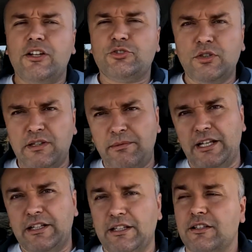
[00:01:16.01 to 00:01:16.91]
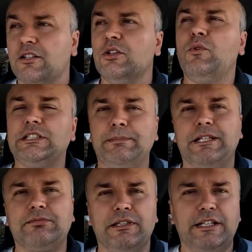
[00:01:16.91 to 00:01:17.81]
что в Америке. Ну вот
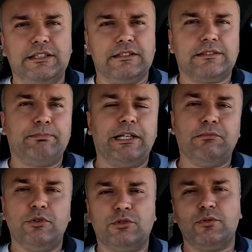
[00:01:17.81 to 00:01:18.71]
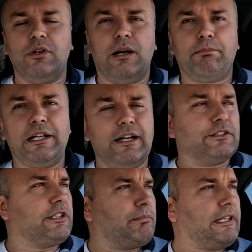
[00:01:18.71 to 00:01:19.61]
теперь смотрите, по ремонту
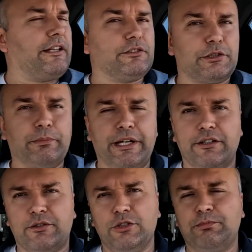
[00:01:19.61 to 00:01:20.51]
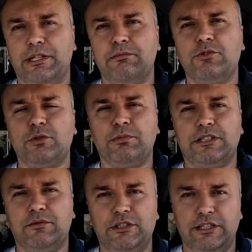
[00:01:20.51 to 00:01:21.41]
appliance, appliance repair, то есть по ремонту
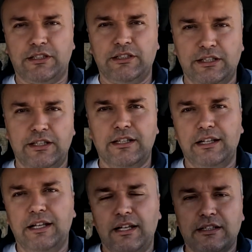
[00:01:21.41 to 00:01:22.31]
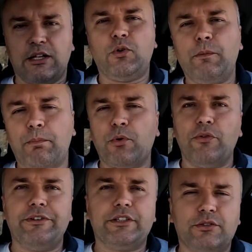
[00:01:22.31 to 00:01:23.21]
бытовой техники. Какой
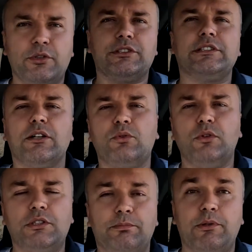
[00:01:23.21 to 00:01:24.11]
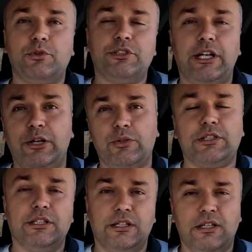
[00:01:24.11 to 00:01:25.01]
профит, то есть доход получают
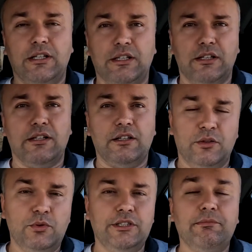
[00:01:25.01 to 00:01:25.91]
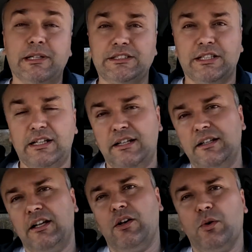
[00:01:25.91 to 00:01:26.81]
э, люди, мастера
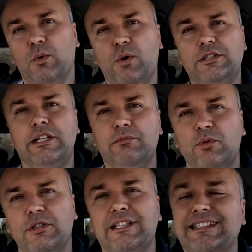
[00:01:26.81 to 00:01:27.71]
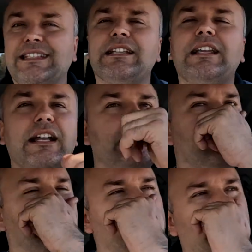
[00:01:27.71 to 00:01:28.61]
от ремонта, от
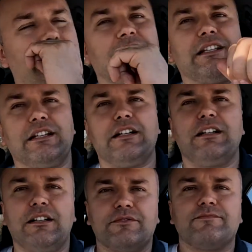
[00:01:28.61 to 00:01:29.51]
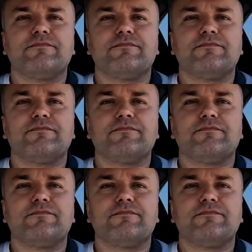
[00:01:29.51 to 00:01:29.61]
стандартного ремонта